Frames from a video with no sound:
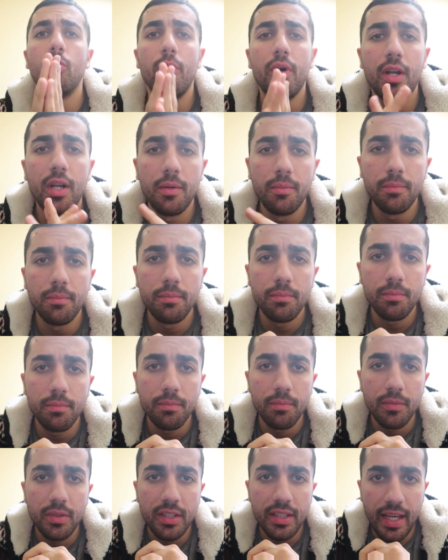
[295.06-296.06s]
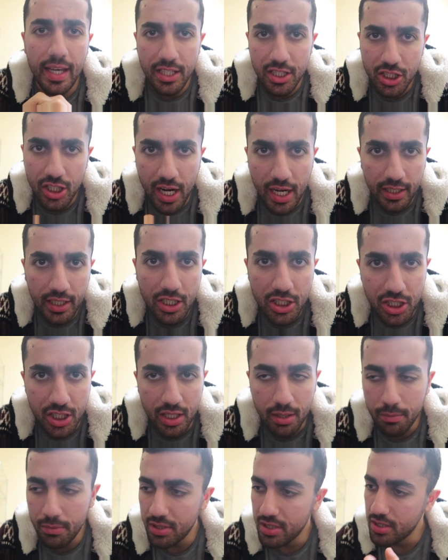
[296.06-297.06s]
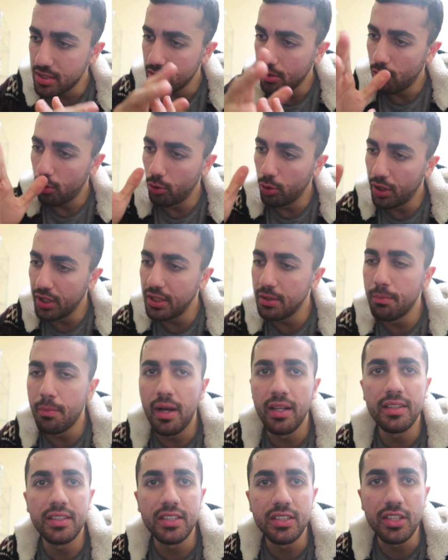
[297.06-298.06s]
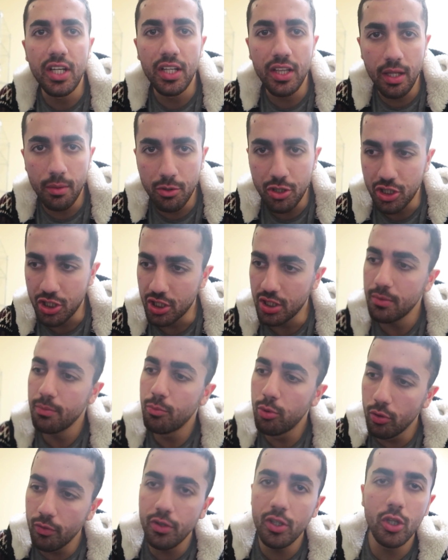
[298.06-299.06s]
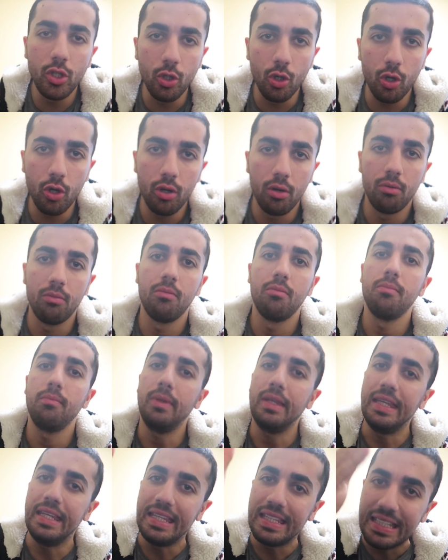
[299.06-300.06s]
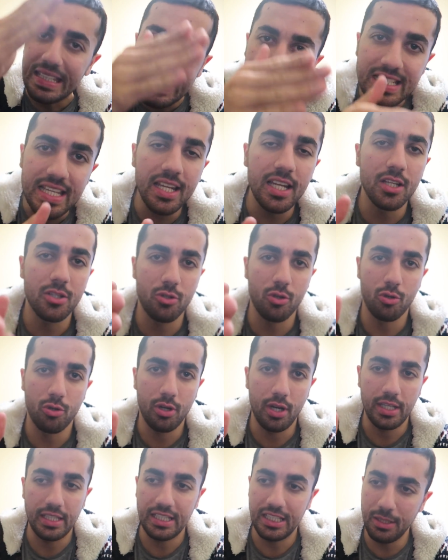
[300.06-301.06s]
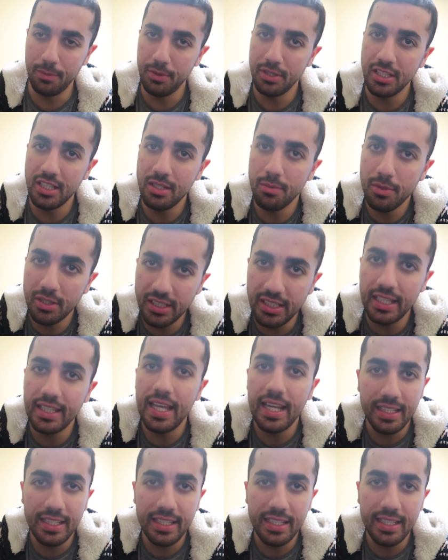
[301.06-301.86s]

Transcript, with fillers: Umarım genç kardeşlerimiz olayın mantığını anlamıştır. Bu video 2 sene sonra 2022'de